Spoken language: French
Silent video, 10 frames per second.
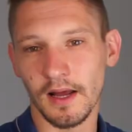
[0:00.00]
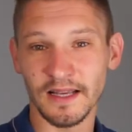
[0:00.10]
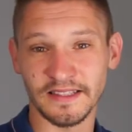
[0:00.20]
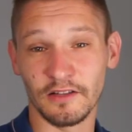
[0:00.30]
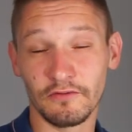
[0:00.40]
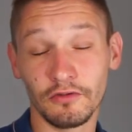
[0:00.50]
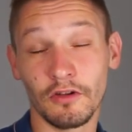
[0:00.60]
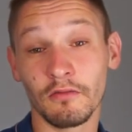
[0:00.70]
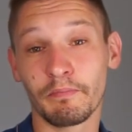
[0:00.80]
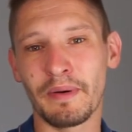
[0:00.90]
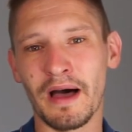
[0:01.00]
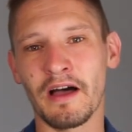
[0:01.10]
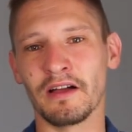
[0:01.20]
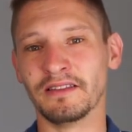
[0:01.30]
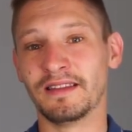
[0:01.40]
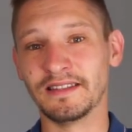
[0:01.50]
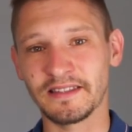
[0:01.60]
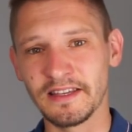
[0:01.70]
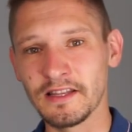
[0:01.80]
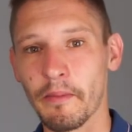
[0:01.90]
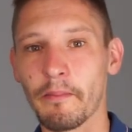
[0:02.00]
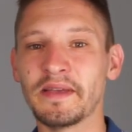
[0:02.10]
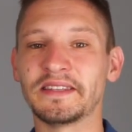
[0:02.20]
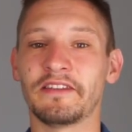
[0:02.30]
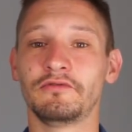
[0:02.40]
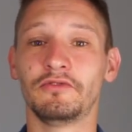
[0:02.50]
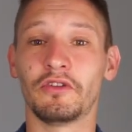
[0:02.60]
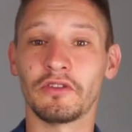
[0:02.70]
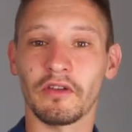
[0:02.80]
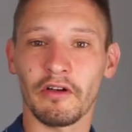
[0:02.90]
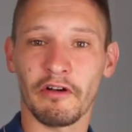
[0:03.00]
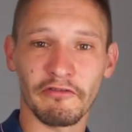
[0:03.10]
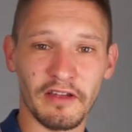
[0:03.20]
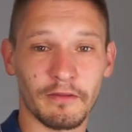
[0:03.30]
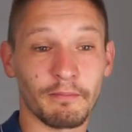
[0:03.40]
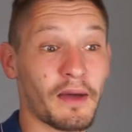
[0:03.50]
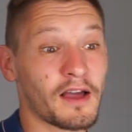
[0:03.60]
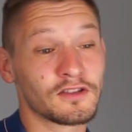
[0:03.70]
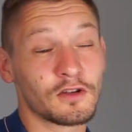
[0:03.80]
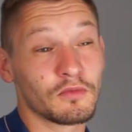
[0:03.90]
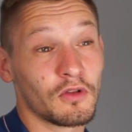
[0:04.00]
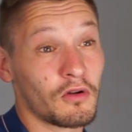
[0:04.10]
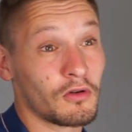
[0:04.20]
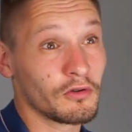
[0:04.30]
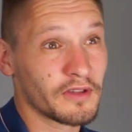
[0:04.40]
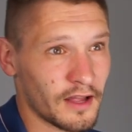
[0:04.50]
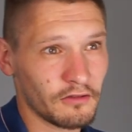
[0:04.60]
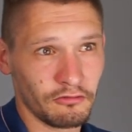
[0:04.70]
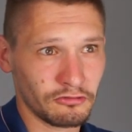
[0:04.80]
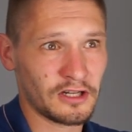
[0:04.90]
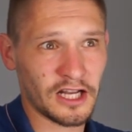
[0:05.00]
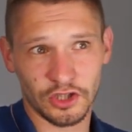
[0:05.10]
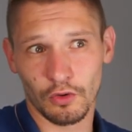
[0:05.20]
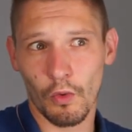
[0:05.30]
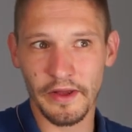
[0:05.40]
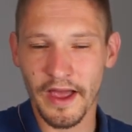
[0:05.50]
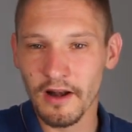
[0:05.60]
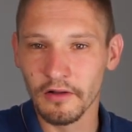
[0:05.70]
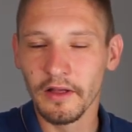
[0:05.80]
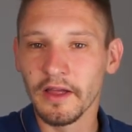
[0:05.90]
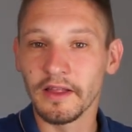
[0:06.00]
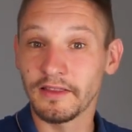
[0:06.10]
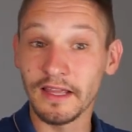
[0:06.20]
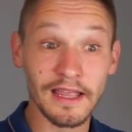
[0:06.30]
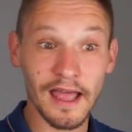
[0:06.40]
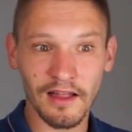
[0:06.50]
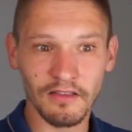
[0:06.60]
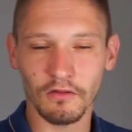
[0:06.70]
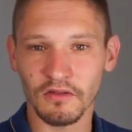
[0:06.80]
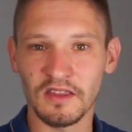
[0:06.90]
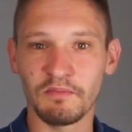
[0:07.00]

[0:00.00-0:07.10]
Et là, ça ne vous donne pas des skins, mais ça vous donne, en fait, par exemple, dans le cas de Clash Royale, des cartes qui